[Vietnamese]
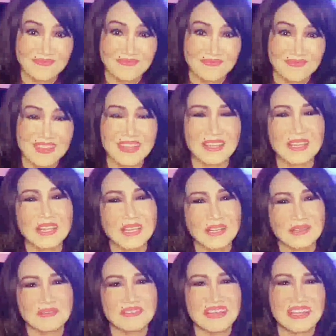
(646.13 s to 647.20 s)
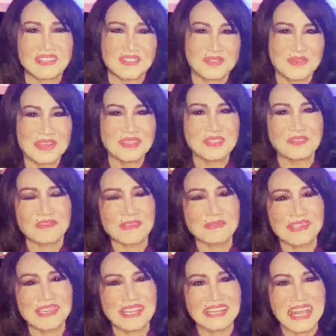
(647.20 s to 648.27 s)
và và chú đã cho phép
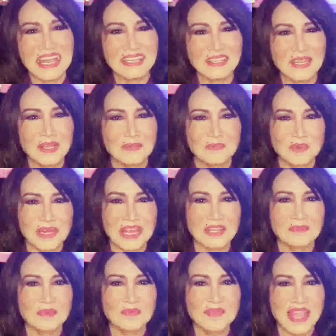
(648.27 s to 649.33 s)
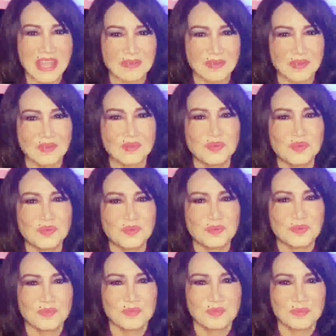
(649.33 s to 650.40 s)
Thanh Lan hát một album nhạc của chú
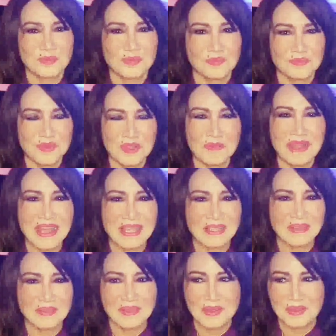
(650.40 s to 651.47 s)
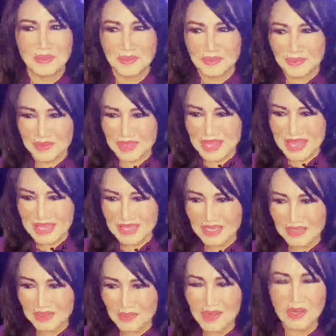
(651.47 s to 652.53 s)
10 bài là
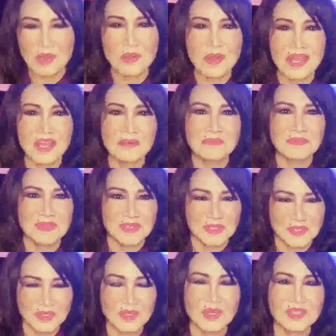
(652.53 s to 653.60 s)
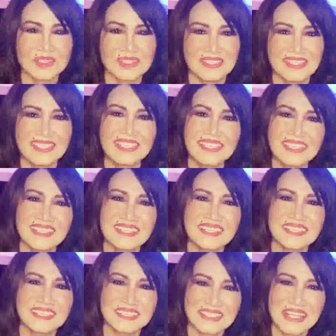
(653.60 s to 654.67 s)
toàn là hòa âm do chính
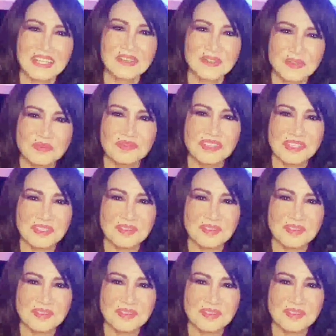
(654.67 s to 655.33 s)
tay chú viết